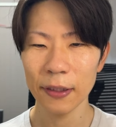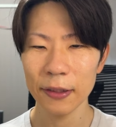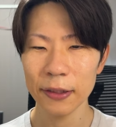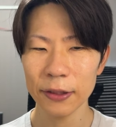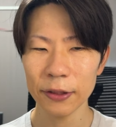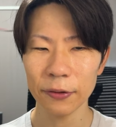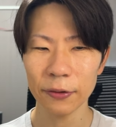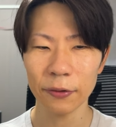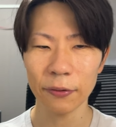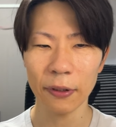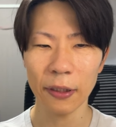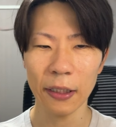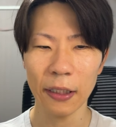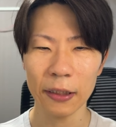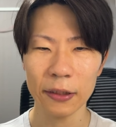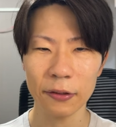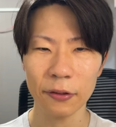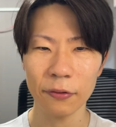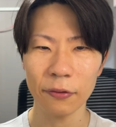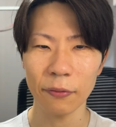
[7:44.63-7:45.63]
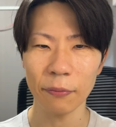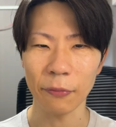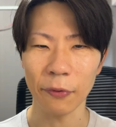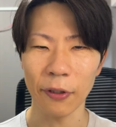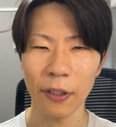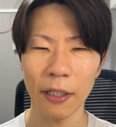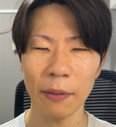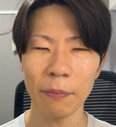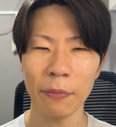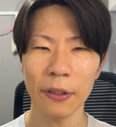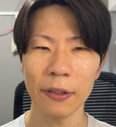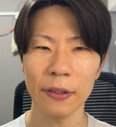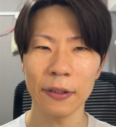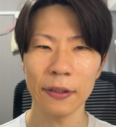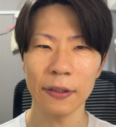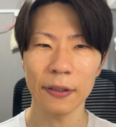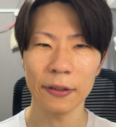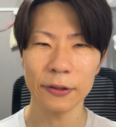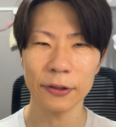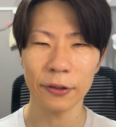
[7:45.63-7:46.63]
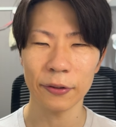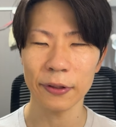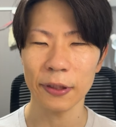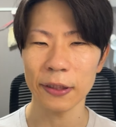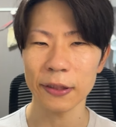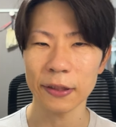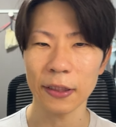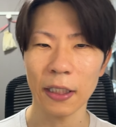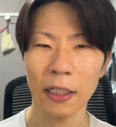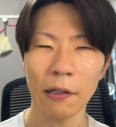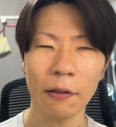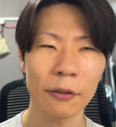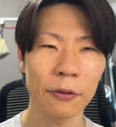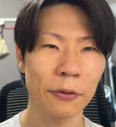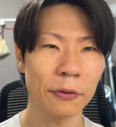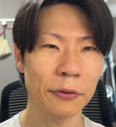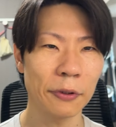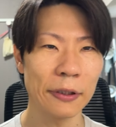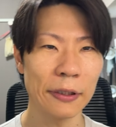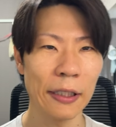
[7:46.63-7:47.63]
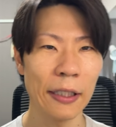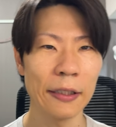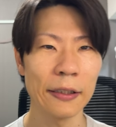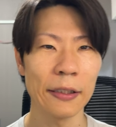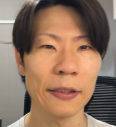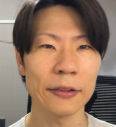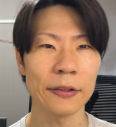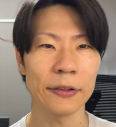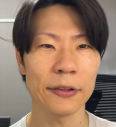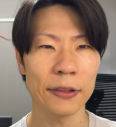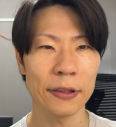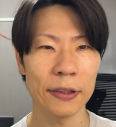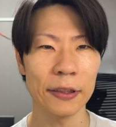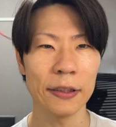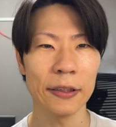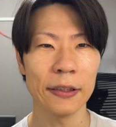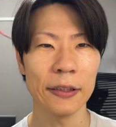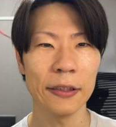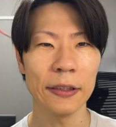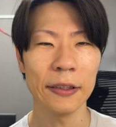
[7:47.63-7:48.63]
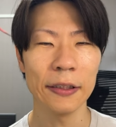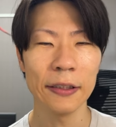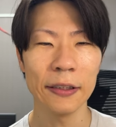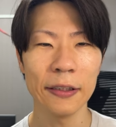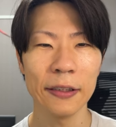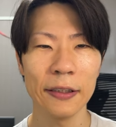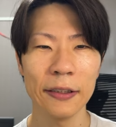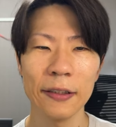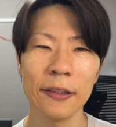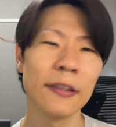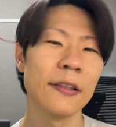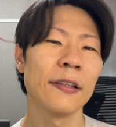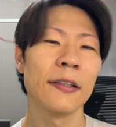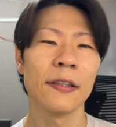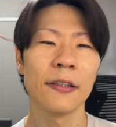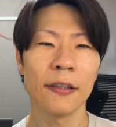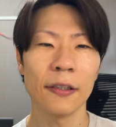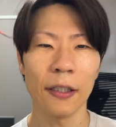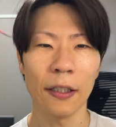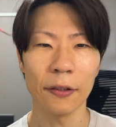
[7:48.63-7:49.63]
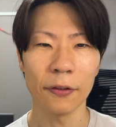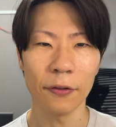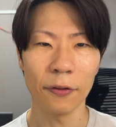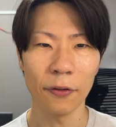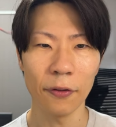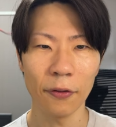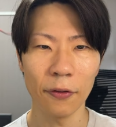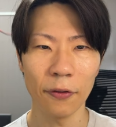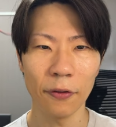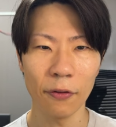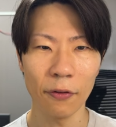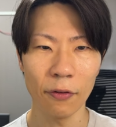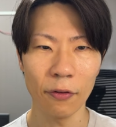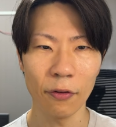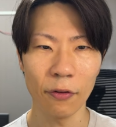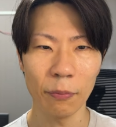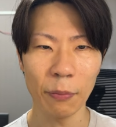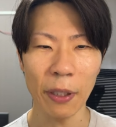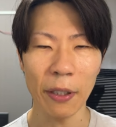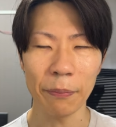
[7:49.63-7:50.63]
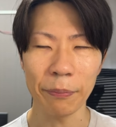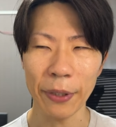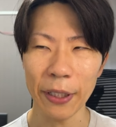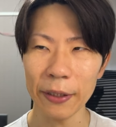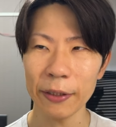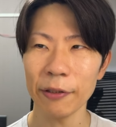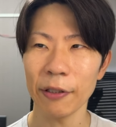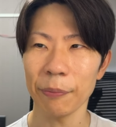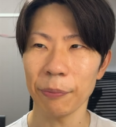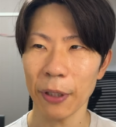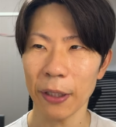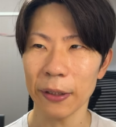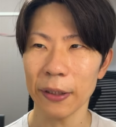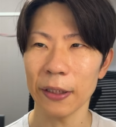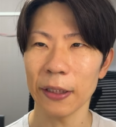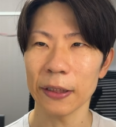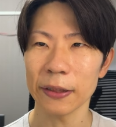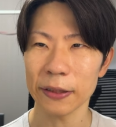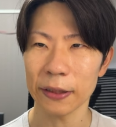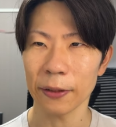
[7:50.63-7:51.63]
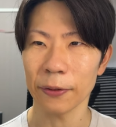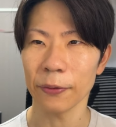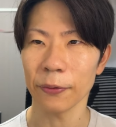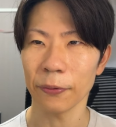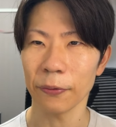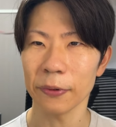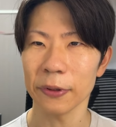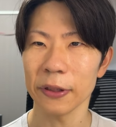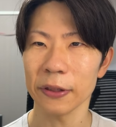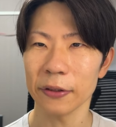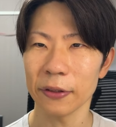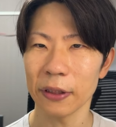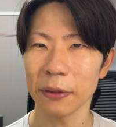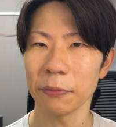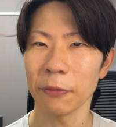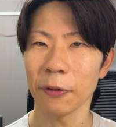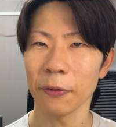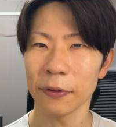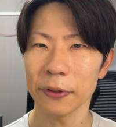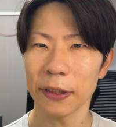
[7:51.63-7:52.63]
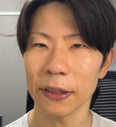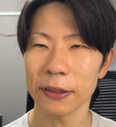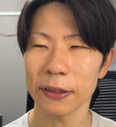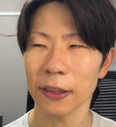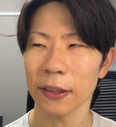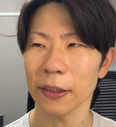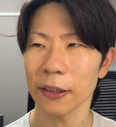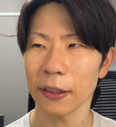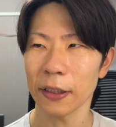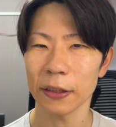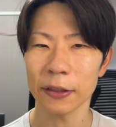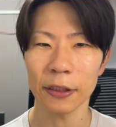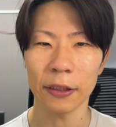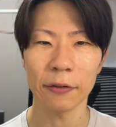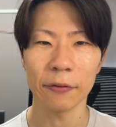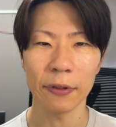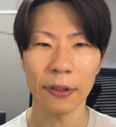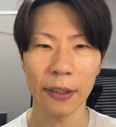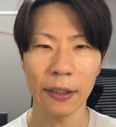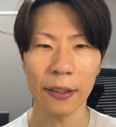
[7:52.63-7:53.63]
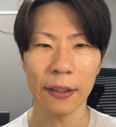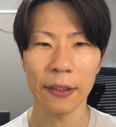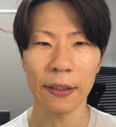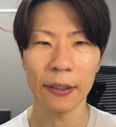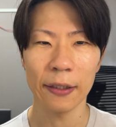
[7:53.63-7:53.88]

仕事柄人ともあんまり直接関わることはないですし、あのー、まあ便利は便利ですけど、どこに行くにも電車で行けちゃうんで、